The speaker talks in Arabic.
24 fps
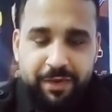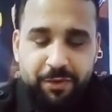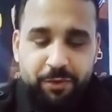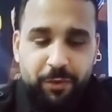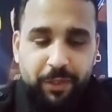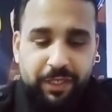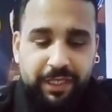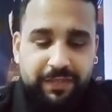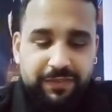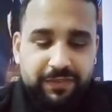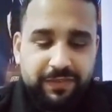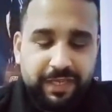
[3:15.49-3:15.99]

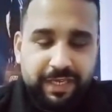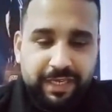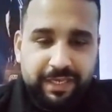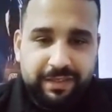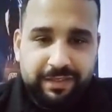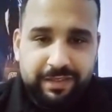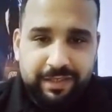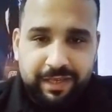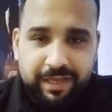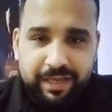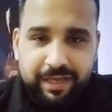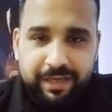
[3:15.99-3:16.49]
ولذلك
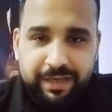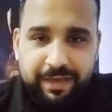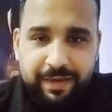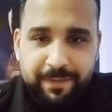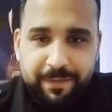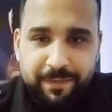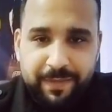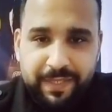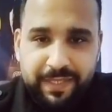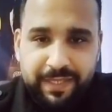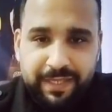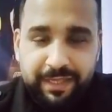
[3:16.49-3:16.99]
تلاقي
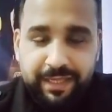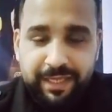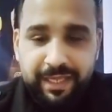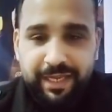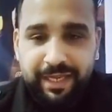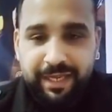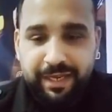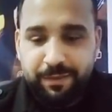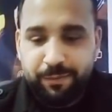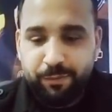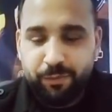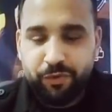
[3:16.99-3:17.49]
لما
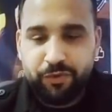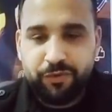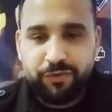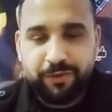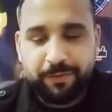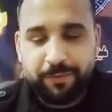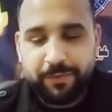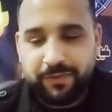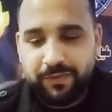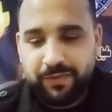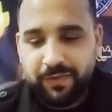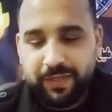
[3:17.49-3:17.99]
اتنين
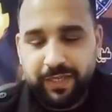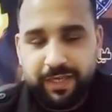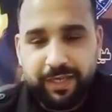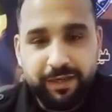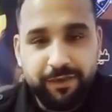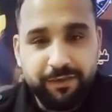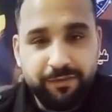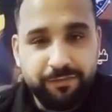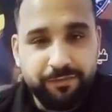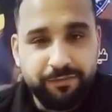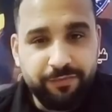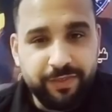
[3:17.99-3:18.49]

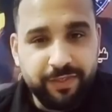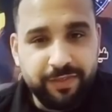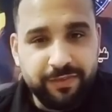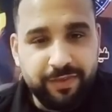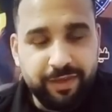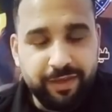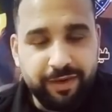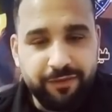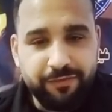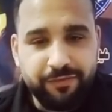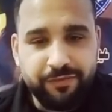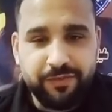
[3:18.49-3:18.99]
مرتبطين في
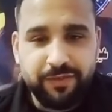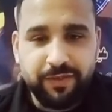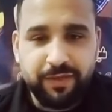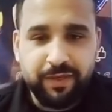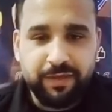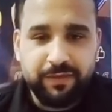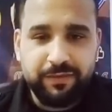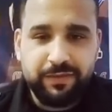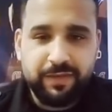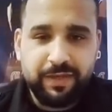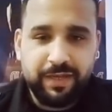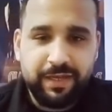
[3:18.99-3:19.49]
طرف
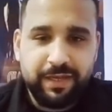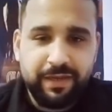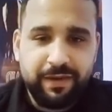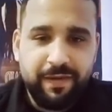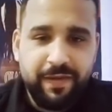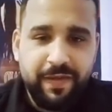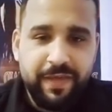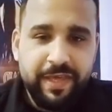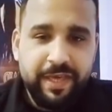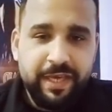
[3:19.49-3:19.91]
سرطان